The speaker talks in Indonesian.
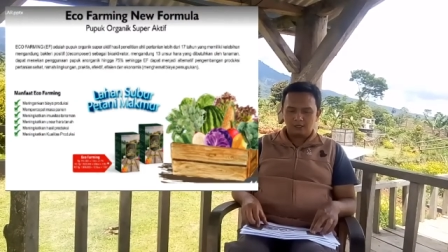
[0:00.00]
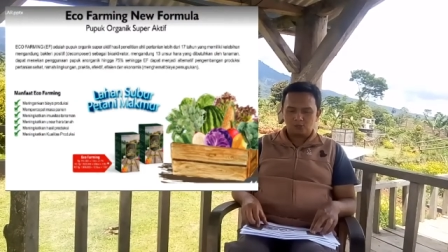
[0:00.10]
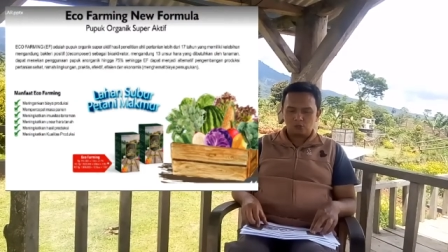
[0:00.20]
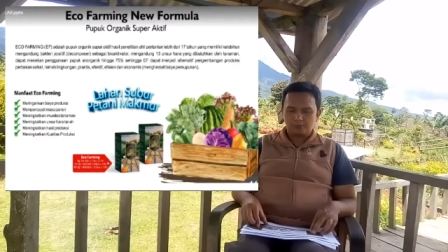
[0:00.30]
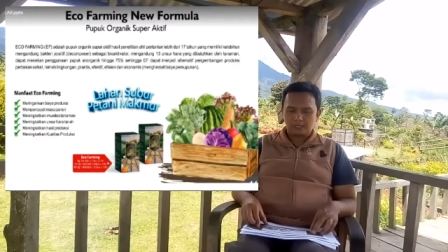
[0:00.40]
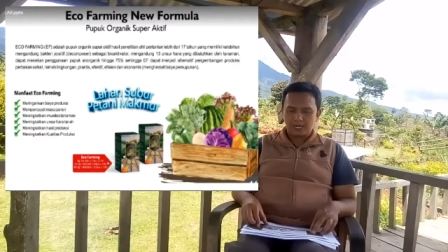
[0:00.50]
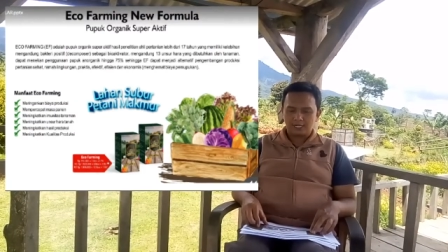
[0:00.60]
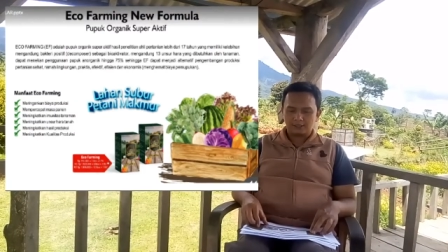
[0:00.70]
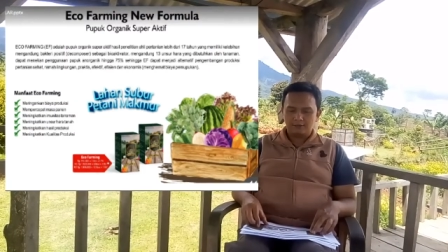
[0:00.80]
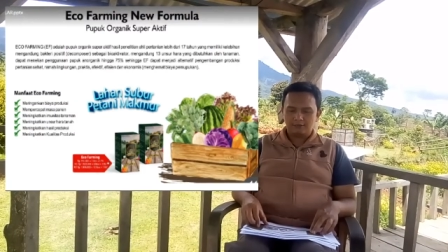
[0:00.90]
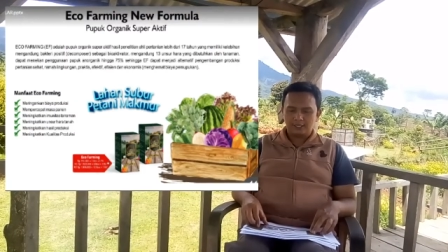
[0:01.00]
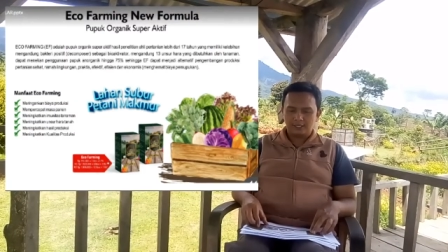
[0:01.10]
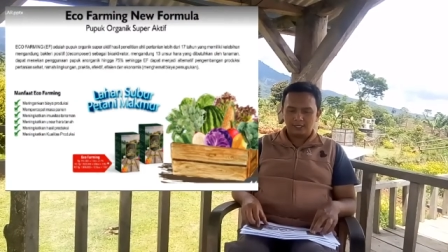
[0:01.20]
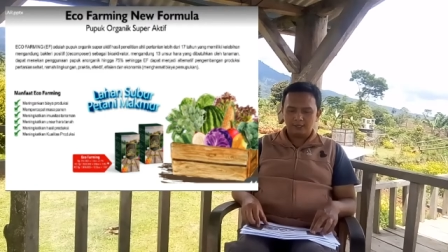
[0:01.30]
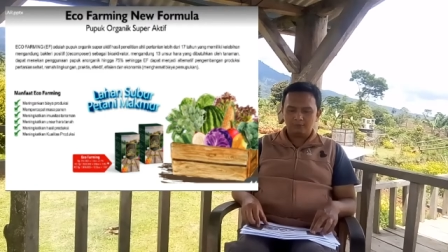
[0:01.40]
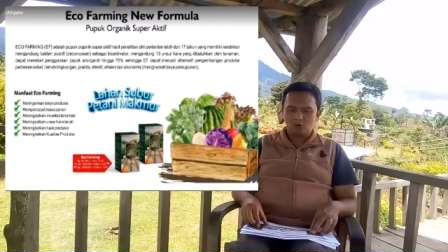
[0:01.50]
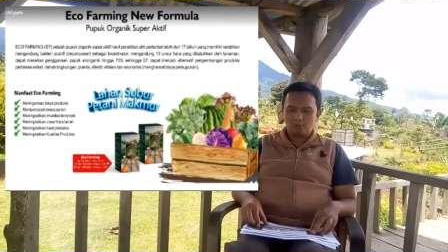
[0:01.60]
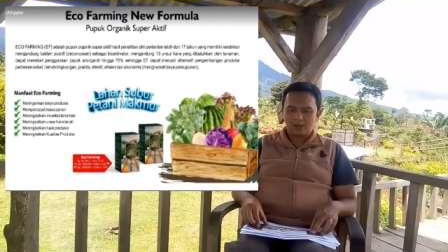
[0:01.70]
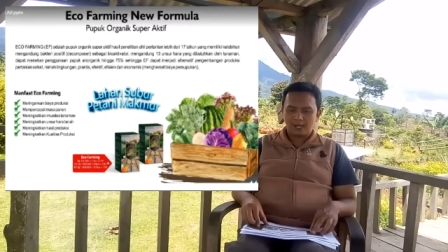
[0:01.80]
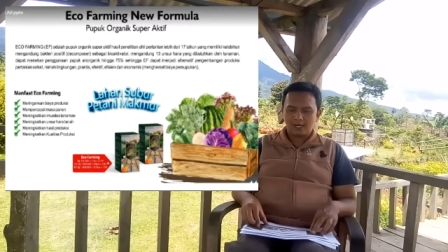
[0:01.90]
eh, aktif ini
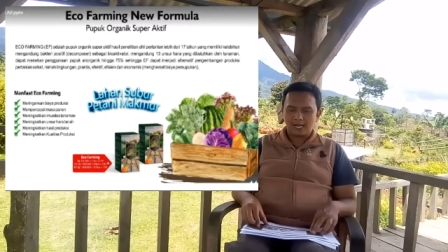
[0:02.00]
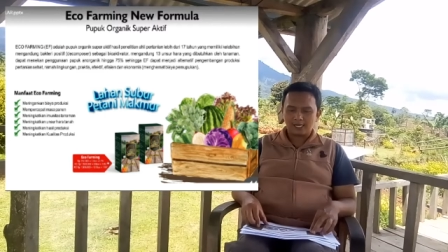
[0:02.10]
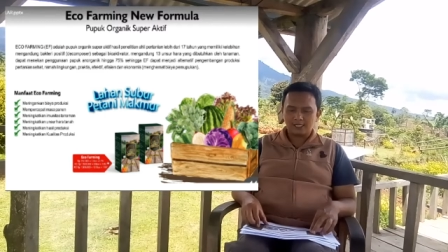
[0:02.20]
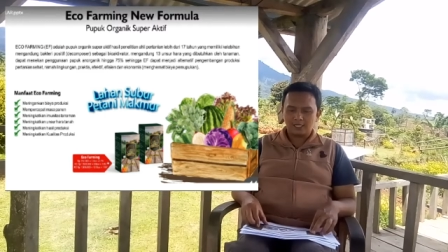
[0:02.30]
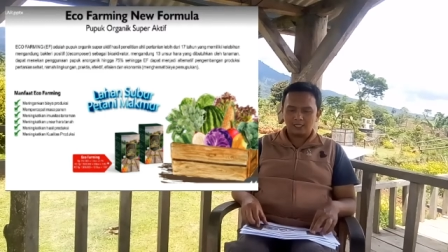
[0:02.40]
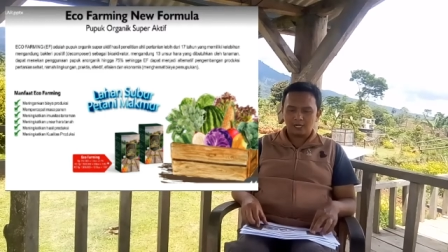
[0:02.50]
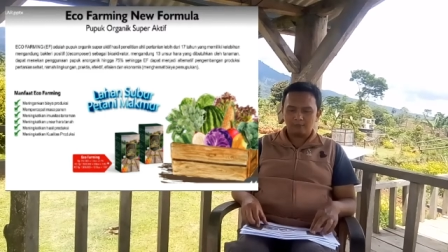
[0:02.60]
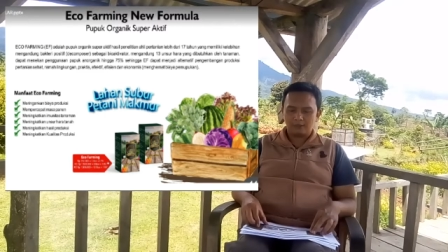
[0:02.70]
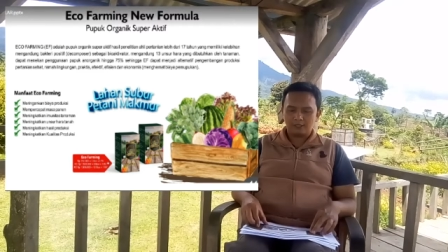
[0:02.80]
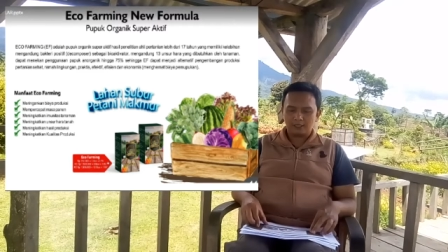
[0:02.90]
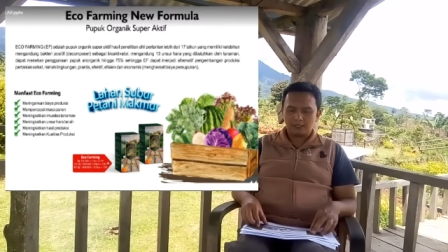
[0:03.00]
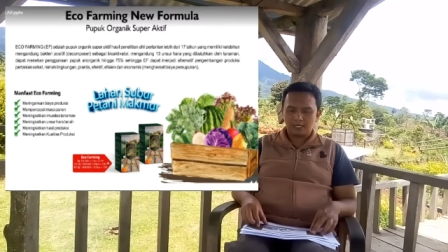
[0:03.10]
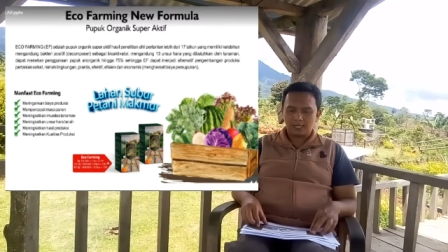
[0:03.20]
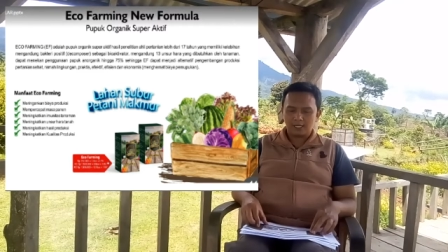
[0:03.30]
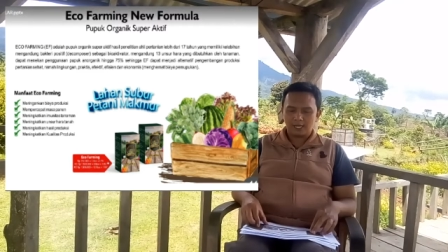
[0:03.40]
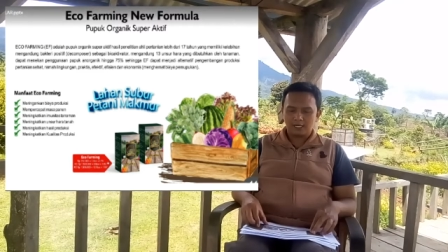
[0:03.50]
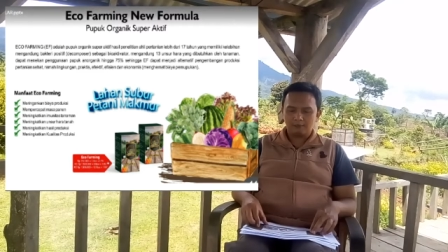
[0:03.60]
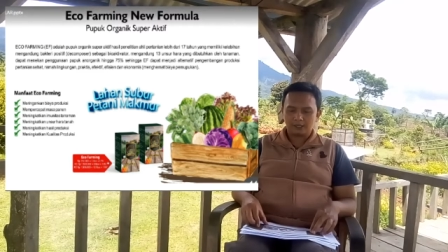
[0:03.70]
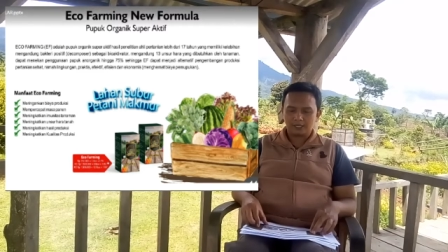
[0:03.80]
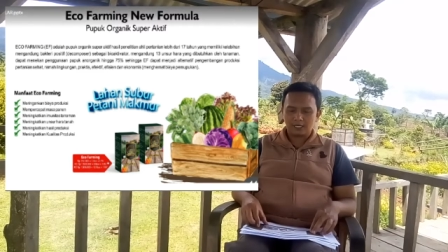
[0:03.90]
merupakan hasil dari penelitian ahli
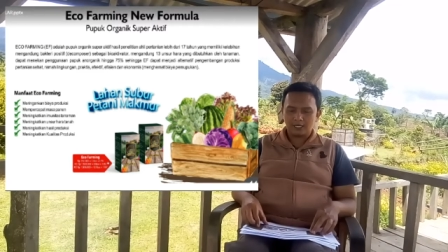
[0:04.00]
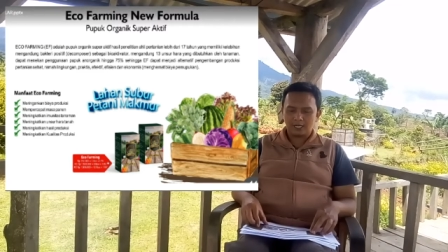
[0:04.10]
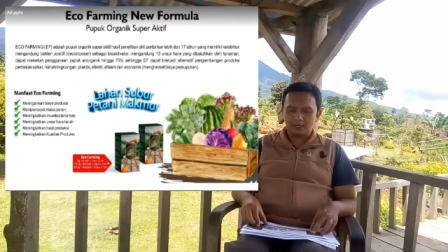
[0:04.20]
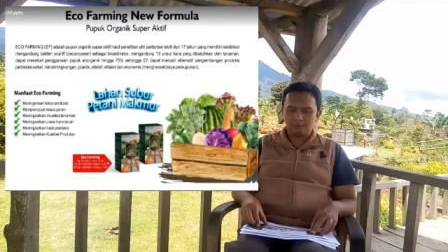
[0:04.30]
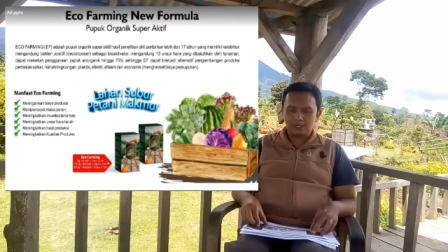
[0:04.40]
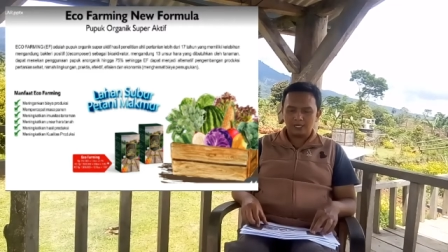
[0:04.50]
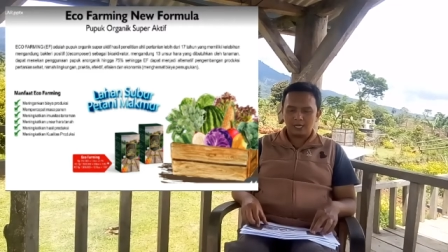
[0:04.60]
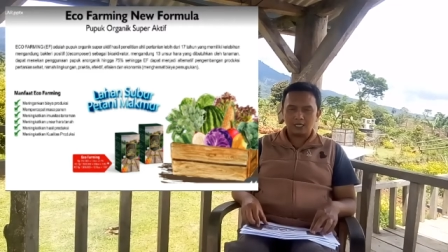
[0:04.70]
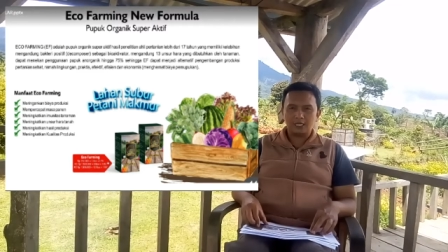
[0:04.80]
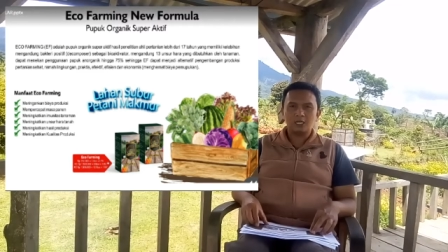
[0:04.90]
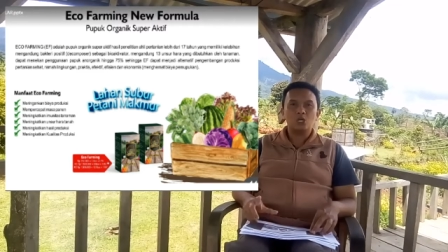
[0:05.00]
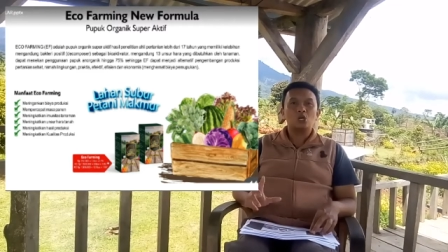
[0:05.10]
pertanian lebih dari